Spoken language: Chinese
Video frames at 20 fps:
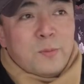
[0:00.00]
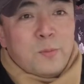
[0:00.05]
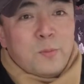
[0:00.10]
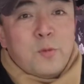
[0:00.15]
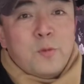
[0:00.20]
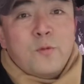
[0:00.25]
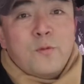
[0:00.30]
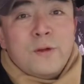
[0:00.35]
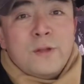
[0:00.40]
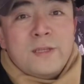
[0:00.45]

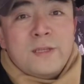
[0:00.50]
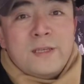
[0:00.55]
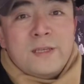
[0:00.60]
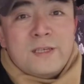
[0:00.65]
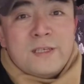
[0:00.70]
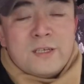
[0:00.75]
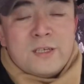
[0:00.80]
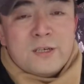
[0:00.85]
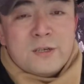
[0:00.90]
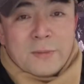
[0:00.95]
部分地
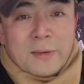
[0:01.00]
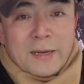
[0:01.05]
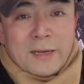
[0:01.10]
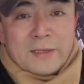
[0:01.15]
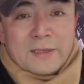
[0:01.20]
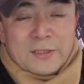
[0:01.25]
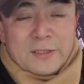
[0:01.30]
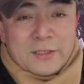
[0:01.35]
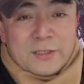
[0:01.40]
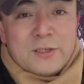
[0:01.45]
市吧，
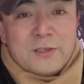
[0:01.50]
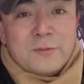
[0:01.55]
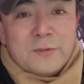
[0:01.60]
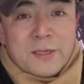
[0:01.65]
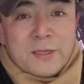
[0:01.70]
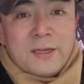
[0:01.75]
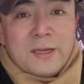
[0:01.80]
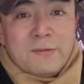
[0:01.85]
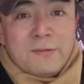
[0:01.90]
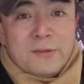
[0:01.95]
以市
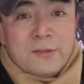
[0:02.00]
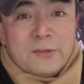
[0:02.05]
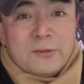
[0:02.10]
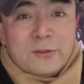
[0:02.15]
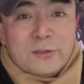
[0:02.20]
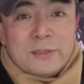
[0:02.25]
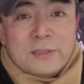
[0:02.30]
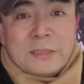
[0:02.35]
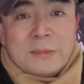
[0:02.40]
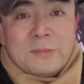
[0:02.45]
为单位的
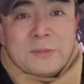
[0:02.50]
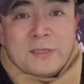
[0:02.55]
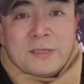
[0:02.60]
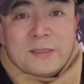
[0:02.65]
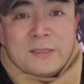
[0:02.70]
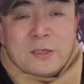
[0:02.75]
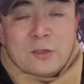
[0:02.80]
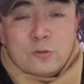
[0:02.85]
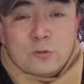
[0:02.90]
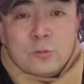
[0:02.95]
群，咱们也
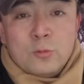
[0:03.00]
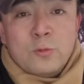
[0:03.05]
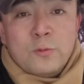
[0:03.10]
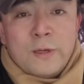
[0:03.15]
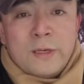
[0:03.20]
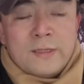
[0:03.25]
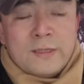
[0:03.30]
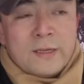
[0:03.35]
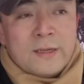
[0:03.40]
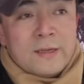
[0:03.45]
在逐步
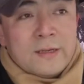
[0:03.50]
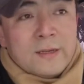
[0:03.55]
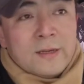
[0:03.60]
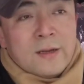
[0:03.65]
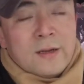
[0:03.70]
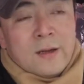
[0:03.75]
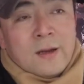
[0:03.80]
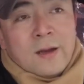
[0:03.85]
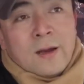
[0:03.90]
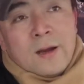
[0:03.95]
发展。
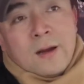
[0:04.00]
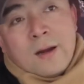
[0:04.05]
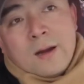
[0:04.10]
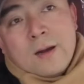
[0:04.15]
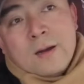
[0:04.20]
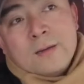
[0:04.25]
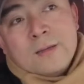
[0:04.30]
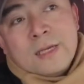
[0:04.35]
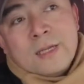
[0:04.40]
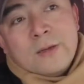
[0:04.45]
二
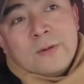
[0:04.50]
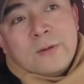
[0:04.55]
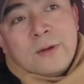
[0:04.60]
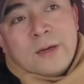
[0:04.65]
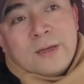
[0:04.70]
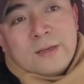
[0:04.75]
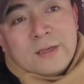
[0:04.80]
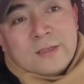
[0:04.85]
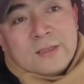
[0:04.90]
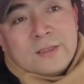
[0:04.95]
二年的
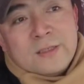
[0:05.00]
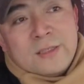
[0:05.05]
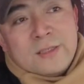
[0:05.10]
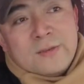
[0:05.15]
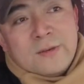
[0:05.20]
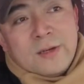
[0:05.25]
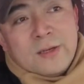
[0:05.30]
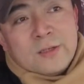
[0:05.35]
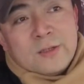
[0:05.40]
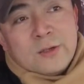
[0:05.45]
话，也是希
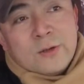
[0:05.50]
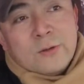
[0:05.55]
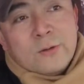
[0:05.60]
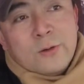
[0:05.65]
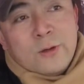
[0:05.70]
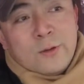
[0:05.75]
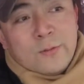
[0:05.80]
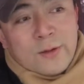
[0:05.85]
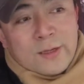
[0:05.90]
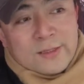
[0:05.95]
望车友
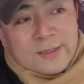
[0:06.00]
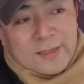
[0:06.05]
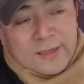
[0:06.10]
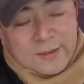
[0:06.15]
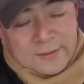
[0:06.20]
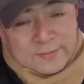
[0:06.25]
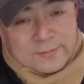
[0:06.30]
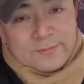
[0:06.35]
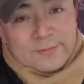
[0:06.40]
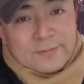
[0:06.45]
会往
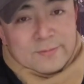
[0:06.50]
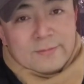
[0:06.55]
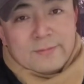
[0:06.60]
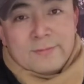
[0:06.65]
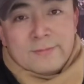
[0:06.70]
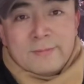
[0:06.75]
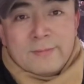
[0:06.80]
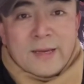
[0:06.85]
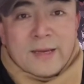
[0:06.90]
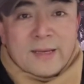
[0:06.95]
前
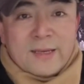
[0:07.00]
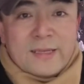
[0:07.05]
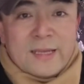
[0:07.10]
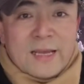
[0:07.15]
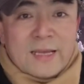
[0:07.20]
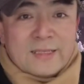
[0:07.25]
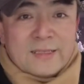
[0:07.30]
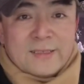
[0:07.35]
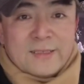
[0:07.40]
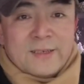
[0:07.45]
迈一
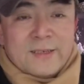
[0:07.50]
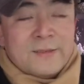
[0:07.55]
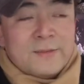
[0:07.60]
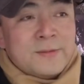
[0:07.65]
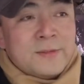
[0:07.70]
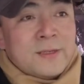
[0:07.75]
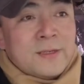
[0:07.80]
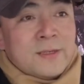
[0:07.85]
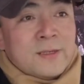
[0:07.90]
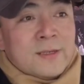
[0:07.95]
大截。
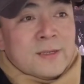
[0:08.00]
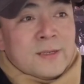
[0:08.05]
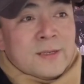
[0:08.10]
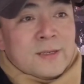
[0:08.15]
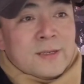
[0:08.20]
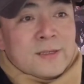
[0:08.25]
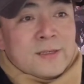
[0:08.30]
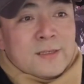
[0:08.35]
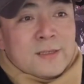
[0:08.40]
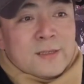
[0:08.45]

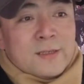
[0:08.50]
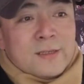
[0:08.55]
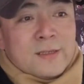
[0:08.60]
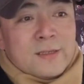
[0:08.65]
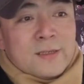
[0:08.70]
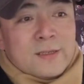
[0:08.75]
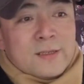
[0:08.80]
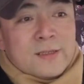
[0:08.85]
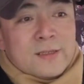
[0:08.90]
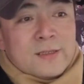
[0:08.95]

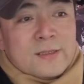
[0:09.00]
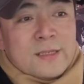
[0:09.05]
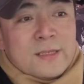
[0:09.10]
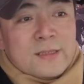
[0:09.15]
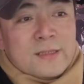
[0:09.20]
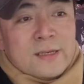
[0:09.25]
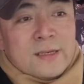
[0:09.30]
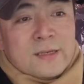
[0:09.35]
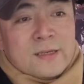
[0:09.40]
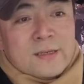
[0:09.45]
呃，现
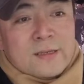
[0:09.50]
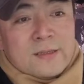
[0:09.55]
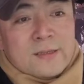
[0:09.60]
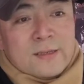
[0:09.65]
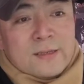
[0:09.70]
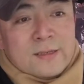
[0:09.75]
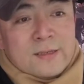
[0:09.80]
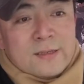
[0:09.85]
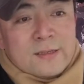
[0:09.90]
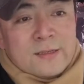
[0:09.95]
在跟
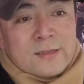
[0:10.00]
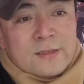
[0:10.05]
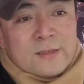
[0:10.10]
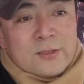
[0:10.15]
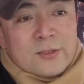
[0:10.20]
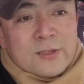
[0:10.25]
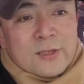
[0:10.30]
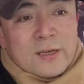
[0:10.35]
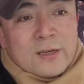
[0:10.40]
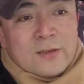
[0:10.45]
这个营地
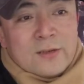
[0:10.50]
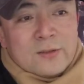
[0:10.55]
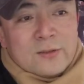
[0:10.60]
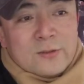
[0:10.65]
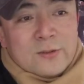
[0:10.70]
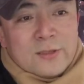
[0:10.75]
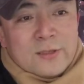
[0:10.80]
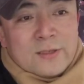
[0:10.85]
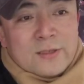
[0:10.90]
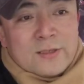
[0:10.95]
去谈合
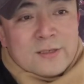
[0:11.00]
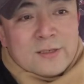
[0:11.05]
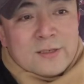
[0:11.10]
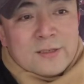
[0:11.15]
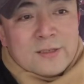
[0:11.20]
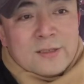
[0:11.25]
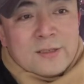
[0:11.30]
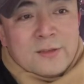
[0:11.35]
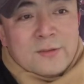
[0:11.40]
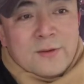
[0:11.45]
作，也是
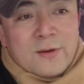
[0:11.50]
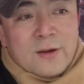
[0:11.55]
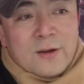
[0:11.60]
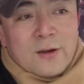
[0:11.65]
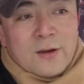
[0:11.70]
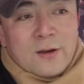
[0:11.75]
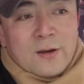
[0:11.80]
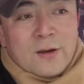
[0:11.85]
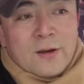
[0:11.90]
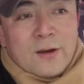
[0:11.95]
希
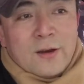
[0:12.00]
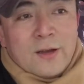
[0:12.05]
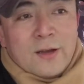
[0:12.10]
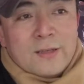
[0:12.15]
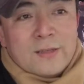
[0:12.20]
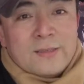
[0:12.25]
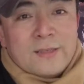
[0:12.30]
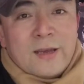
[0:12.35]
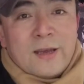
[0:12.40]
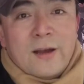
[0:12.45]
望
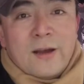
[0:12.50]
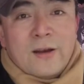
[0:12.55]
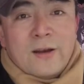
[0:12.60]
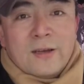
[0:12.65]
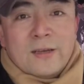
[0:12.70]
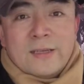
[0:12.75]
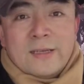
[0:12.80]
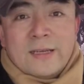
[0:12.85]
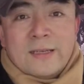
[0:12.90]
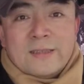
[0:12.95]
在二二
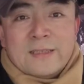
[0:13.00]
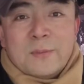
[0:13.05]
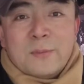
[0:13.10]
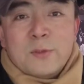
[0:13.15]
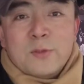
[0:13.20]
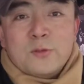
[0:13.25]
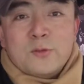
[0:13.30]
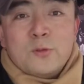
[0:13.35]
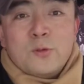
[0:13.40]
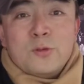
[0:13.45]
年咱
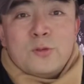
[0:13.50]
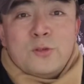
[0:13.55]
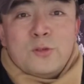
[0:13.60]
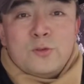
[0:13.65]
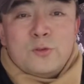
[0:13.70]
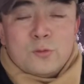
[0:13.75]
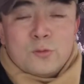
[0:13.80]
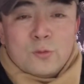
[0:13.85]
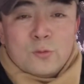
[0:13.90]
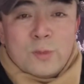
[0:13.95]
们多去
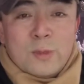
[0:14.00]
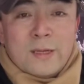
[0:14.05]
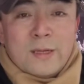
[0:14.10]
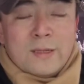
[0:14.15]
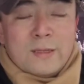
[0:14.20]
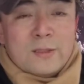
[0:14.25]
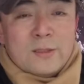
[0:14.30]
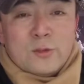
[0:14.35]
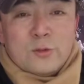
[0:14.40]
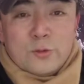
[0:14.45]
主
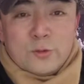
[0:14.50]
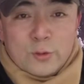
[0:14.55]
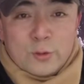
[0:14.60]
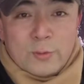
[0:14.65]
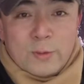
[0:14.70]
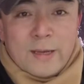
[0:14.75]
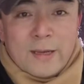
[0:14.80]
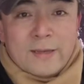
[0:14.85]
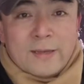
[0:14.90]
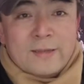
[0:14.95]
办举
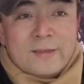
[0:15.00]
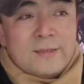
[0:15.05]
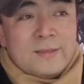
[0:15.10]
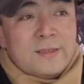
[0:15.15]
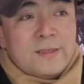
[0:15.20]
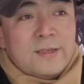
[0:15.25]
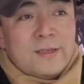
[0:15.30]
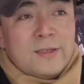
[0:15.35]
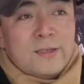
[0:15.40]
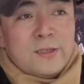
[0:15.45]
办一
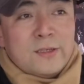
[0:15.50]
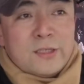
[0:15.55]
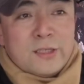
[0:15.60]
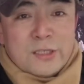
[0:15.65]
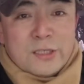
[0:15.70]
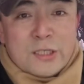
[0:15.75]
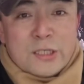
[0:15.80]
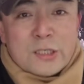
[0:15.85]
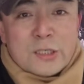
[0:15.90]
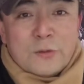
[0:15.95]
些
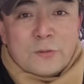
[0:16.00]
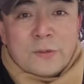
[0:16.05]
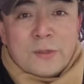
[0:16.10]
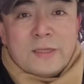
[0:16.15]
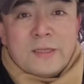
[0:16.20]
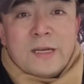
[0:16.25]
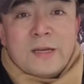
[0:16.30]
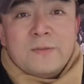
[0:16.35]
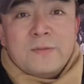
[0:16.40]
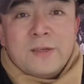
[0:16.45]
以省为
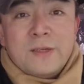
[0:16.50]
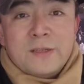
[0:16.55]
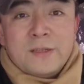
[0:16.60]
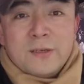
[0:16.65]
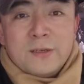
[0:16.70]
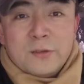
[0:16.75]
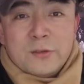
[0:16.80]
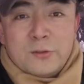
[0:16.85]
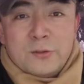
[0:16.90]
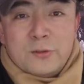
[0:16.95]
单位
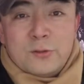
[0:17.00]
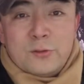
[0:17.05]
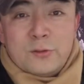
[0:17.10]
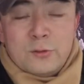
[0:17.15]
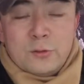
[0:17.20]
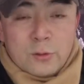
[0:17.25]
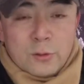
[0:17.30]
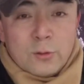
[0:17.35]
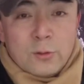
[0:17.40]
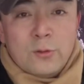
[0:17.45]
的
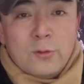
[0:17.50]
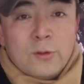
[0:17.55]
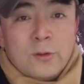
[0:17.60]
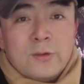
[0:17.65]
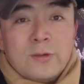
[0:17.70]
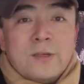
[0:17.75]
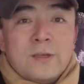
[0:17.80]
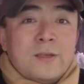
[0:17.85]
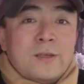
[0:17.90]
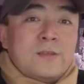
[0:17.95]
聚会活动。
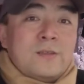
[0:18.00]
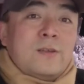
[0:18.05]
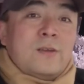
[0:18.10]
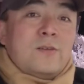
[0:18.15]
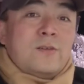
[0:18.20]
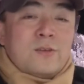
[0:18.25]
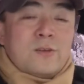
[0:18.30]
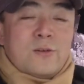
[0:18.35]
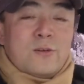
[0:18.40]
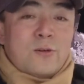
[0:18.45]

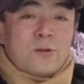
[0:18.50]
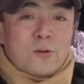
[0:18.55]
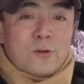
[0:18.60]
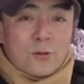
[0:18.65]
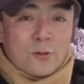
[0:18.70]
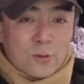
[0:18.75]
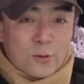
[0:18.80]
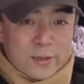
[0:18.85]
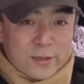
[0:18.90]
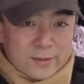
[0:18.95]
到时候
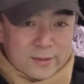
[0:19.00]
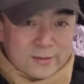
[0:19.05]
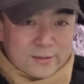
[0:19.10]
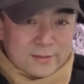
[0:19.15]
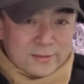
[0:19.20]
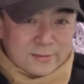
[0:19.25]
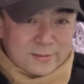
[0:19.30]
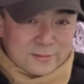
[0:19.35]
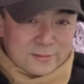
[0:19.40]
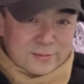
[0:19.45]
欢迎
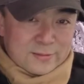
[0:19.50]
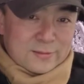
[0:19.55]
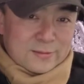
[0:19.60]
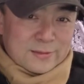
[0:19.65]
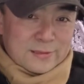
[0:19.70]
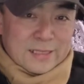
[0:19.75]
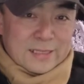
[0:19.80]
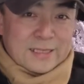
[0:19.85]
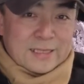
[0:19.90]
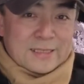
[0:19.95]

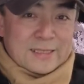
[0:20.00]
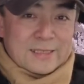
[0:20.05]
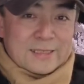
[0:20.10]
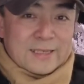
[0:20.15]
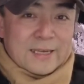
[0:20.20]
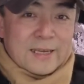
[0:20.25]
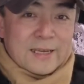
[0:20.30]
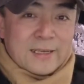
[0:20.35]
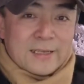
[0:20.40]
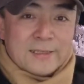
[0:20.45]
大家参
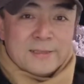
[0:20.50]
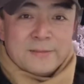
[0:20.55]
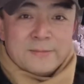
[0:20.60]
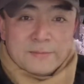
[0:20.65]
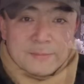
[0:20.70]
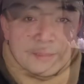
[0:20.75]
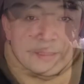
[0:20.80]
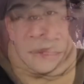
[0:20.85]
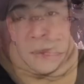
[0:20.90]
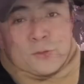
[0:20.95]
加。
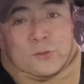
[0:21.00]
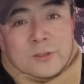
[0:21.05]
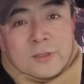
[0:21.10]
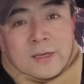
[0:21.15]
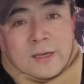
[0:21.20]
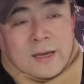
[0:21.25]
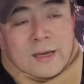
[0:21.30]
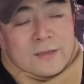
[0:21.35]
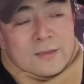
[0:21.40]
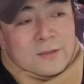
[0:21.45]
呃，最
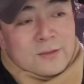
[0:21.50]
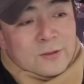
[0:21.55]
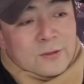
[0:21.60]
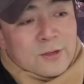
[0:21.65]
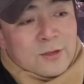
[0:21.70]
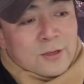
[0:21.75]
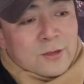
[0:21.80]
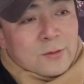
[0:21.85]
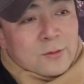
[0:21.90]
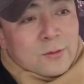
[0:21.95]
近还是有
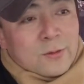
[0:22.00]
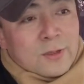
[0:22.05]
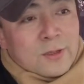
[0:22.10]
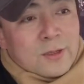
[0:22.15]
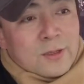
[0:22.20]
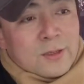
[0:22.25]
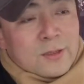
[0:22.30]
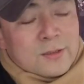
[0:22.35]
很多